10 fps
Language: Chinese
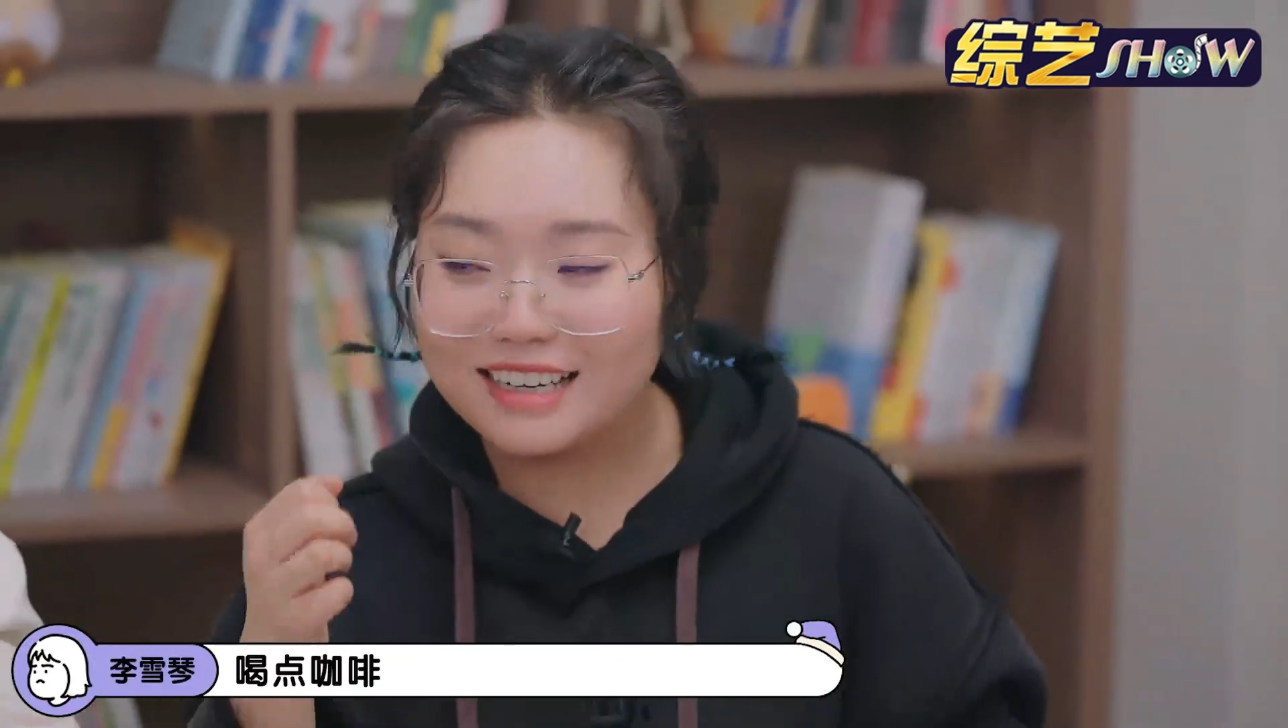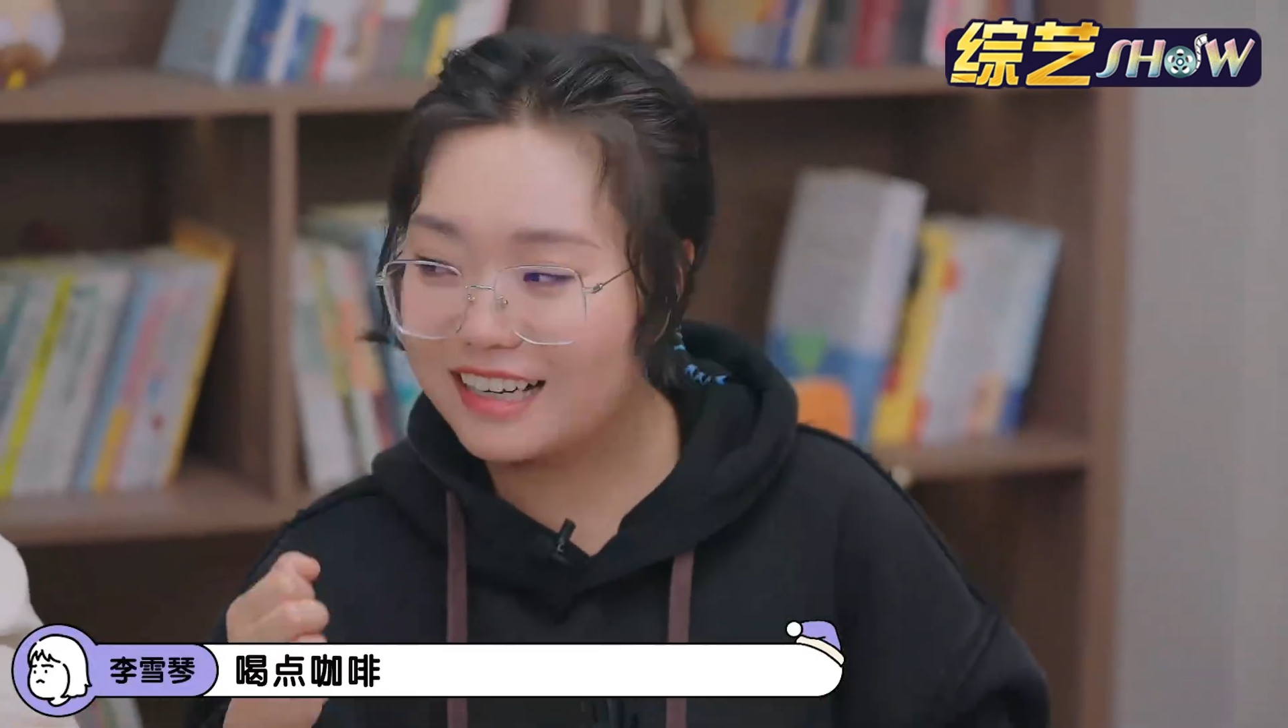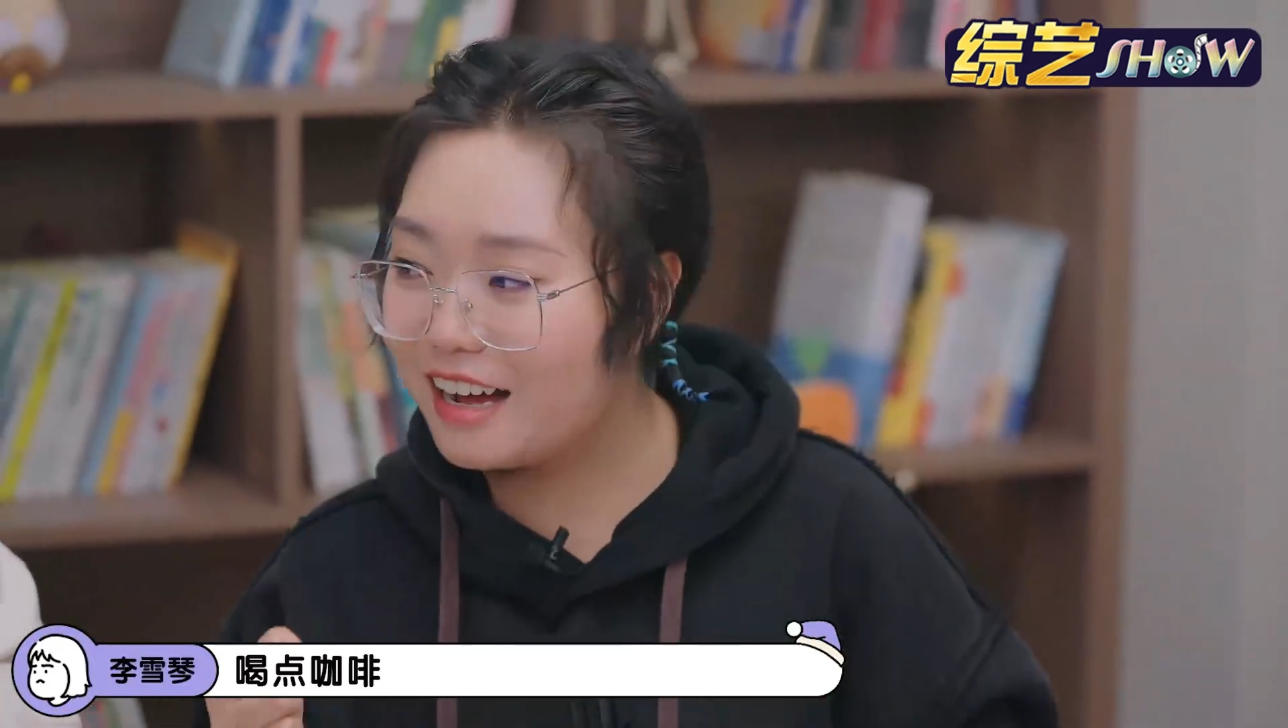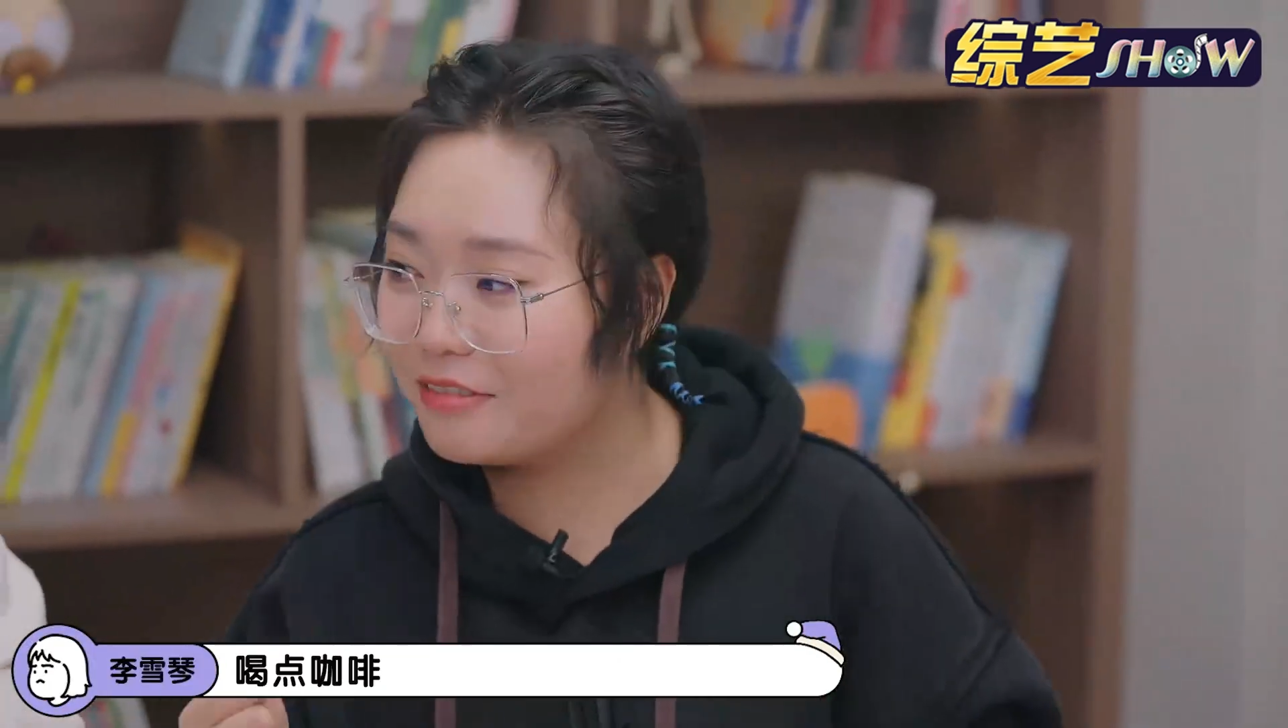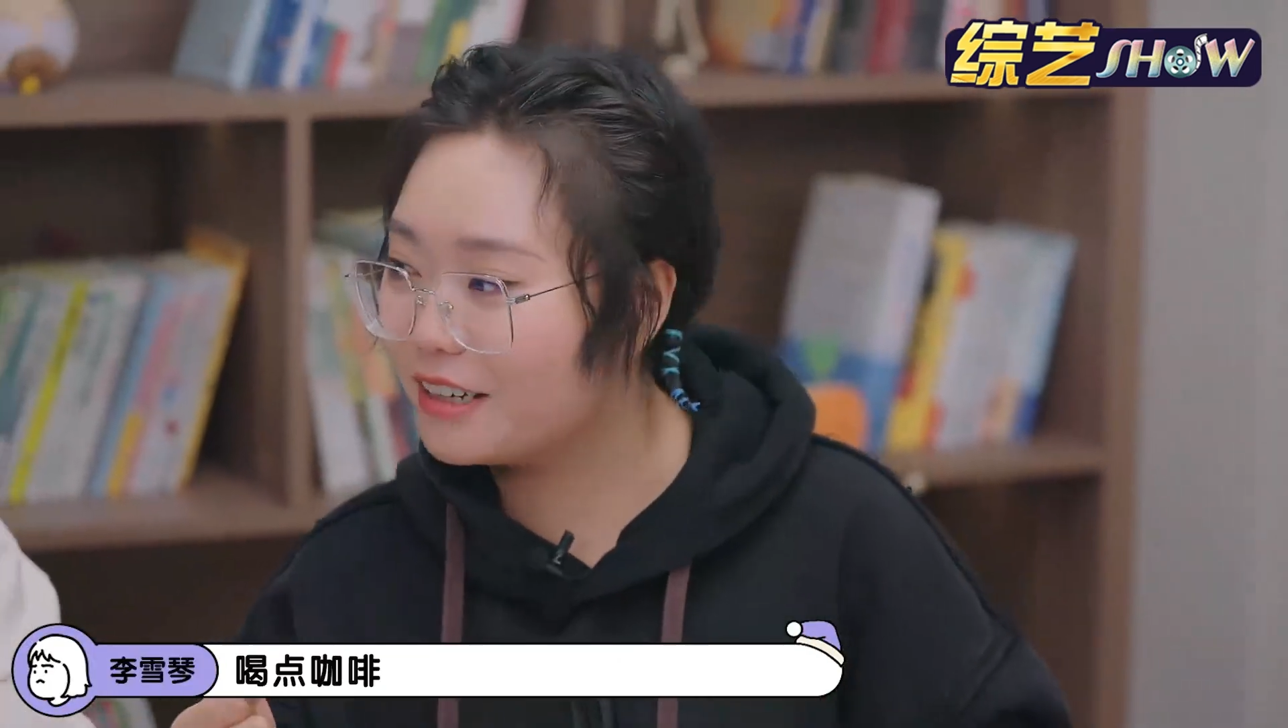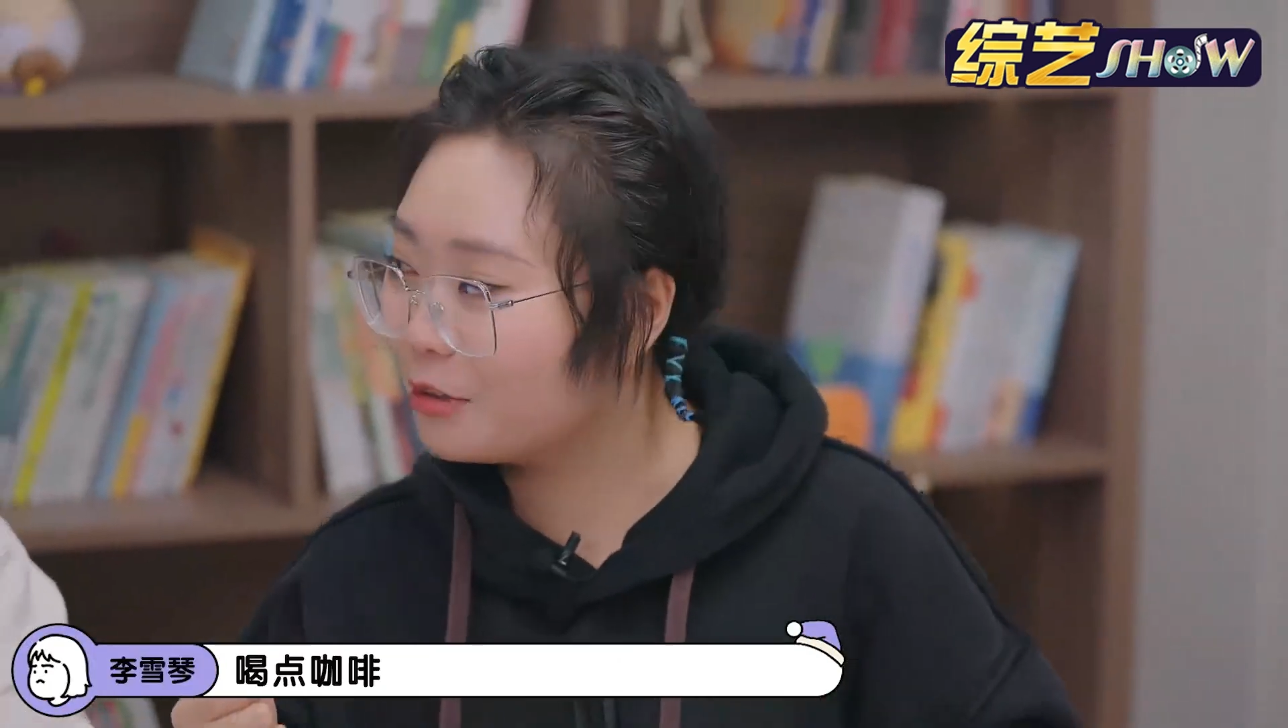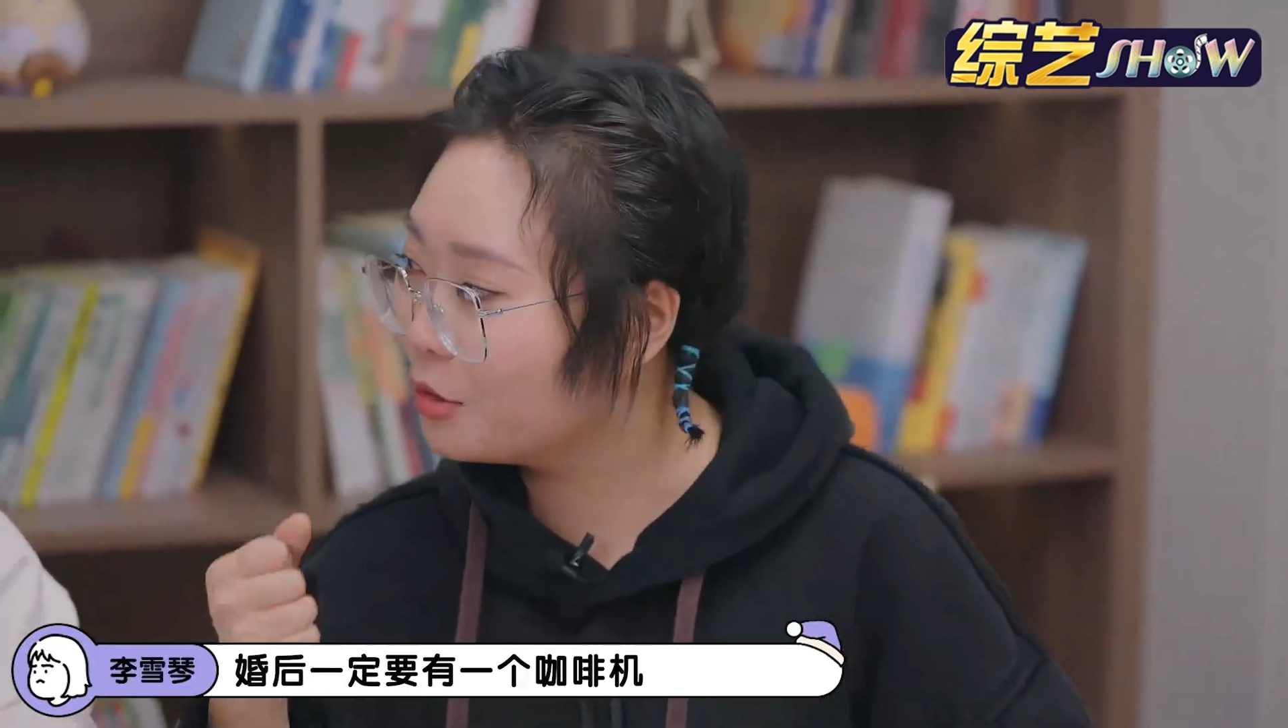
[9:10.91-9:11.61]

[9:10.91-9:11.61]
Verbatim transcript: 点咖啡，